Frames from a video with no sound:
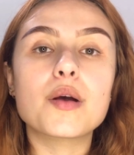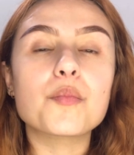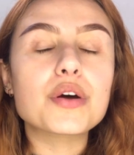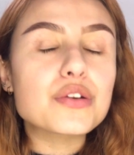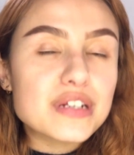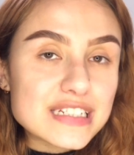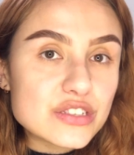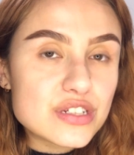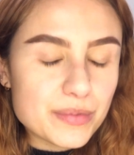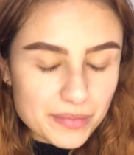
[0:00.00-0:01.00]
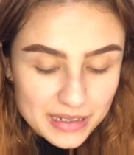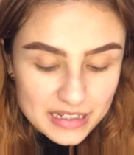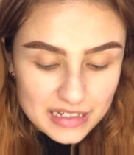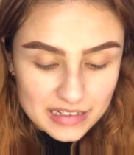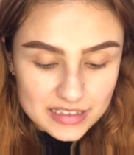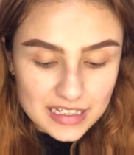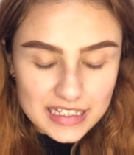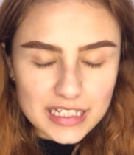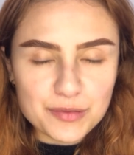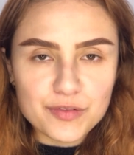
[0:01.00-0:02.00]
Bueno, y listo, ya me maquillé las
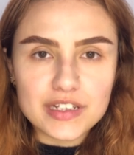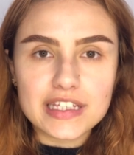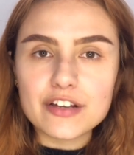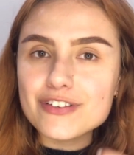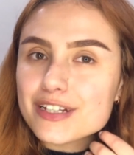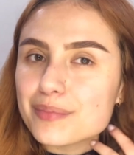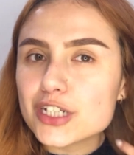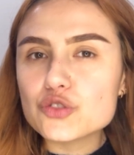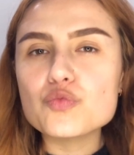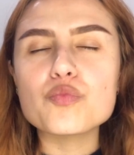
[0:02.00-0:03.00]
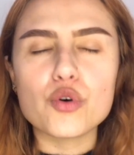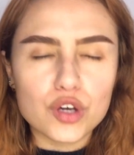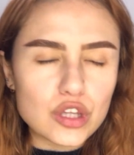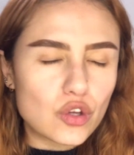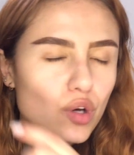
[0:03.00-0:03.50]
cejitas, me falta definirmelas un poquito.